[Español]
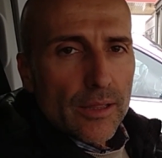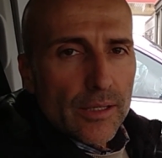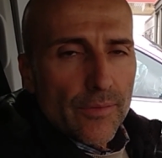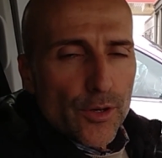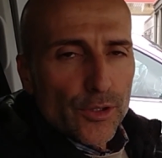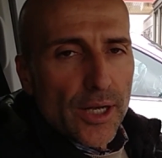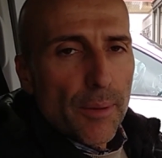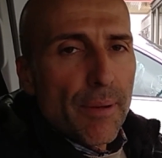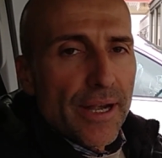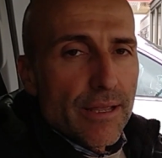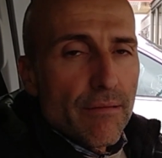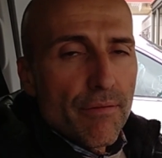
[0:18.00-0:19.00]
Desde nuestra
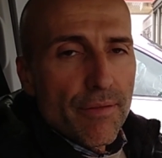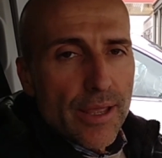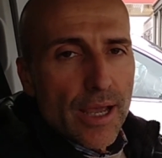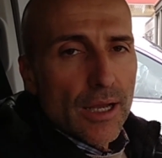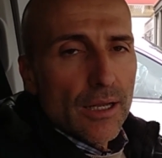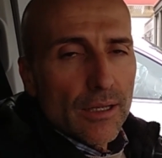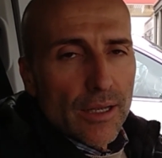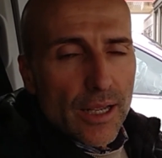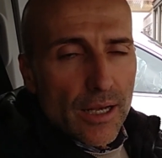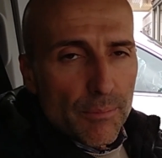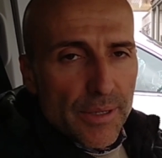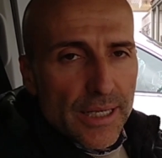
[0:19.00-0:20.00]
experiencia,
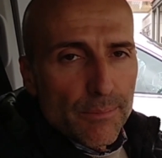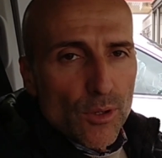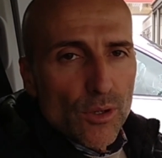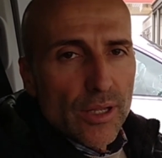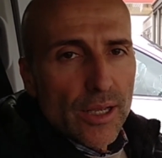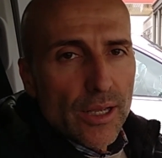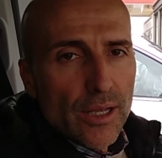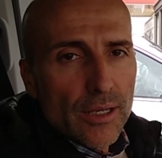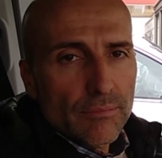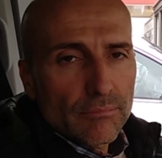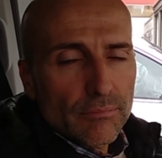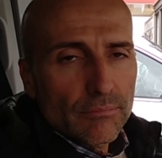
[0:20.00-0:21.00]
el mínimo
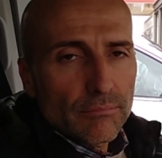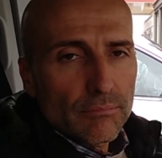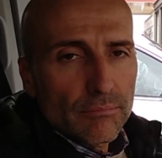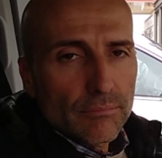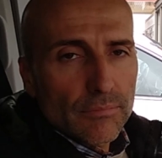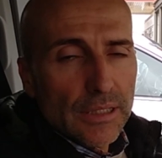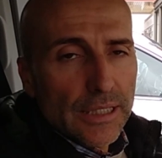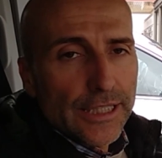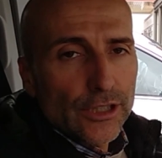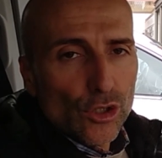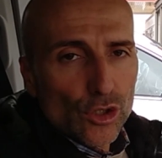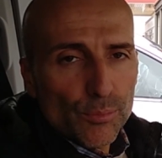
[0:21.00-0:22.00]
de
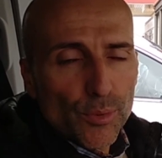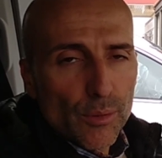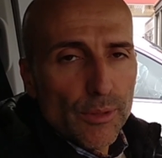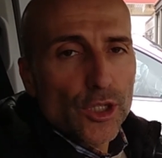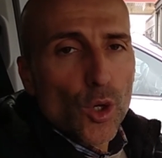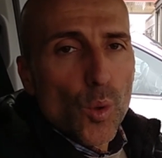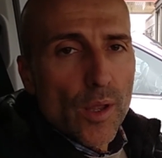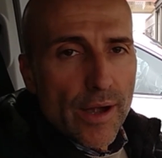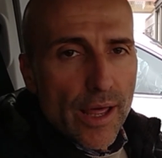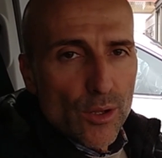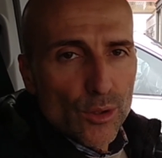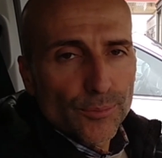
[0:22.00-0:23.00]
litros por metro
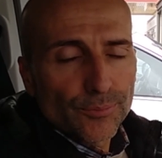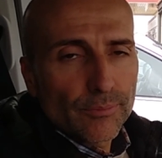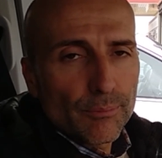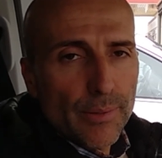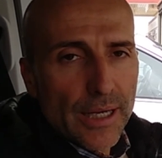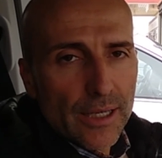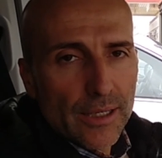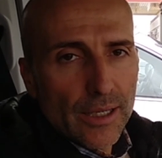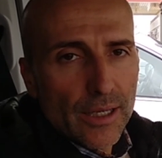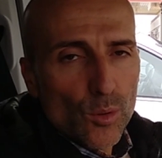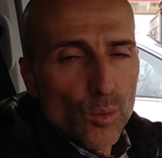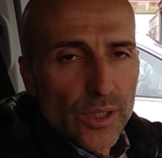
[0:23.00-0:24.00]
cuadrado para
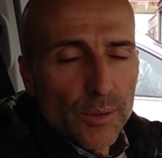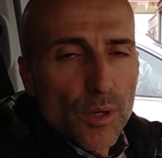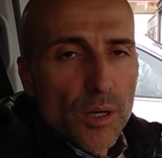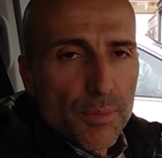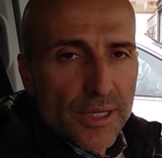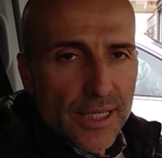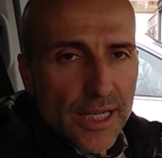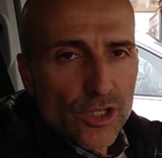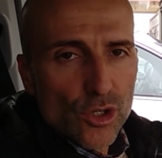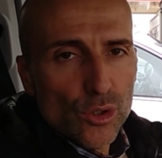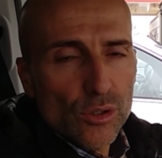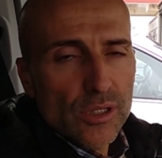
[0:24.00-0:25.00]
que el cultivo del
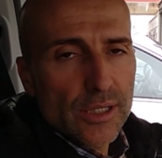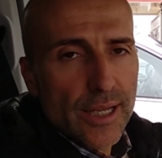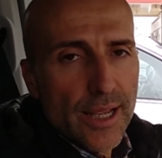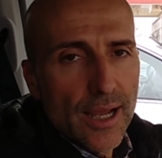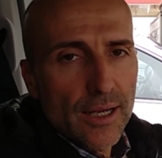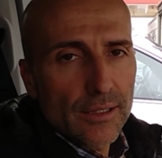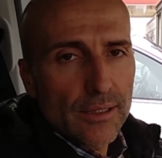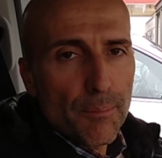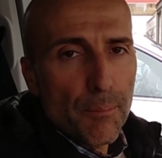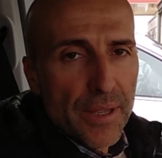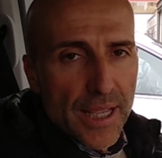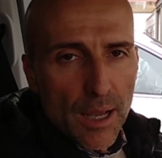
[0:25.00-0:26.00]
pistacho sea
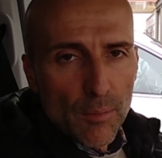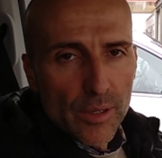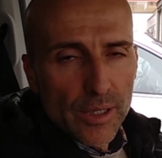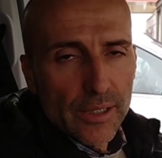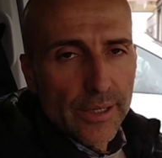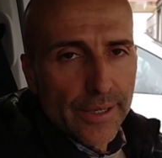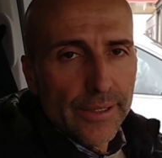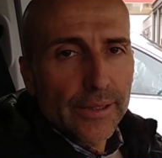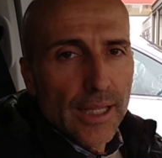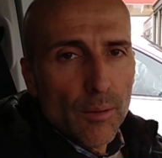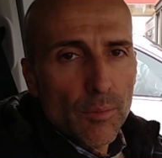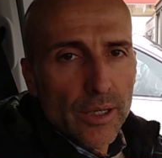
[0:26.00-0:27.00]
viable,
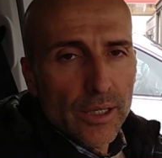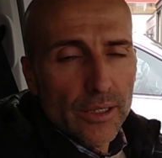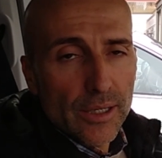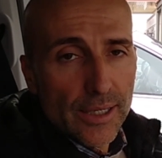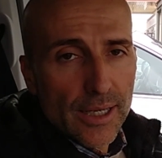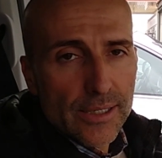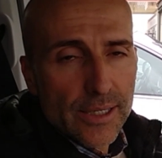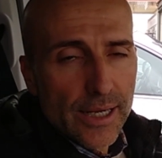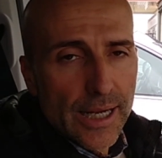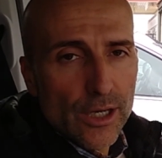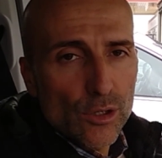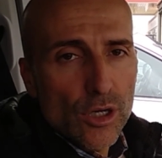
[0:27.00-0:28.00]
rentable en el
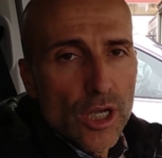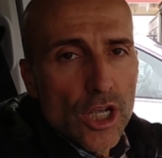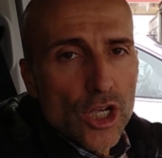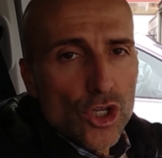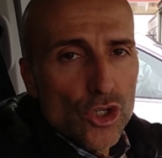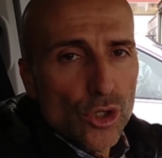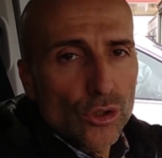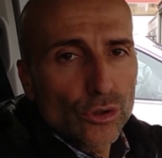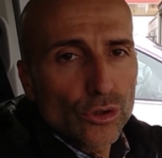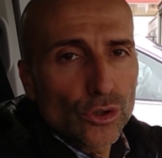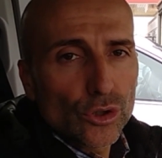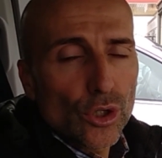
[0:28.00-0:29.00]
secano, son
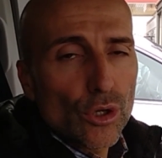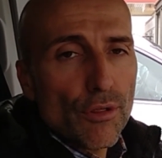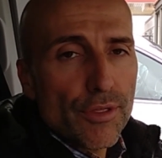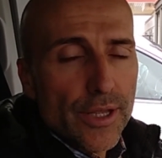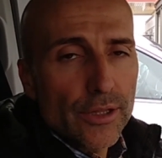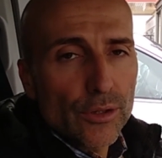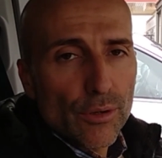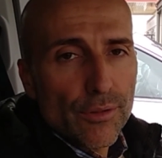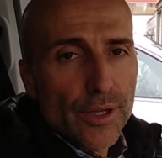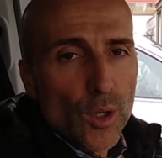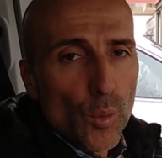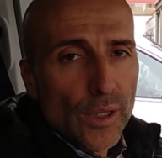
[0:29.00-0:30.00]

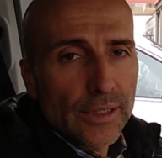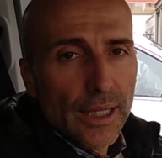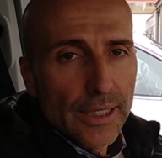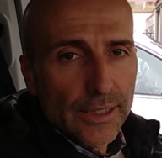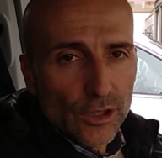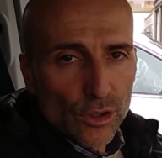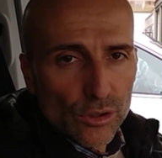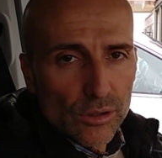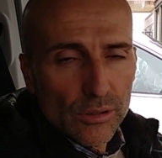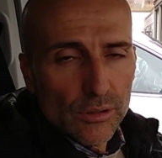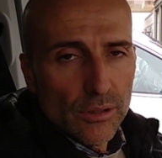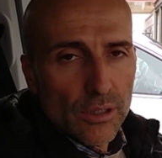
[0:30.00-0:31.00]
250 litros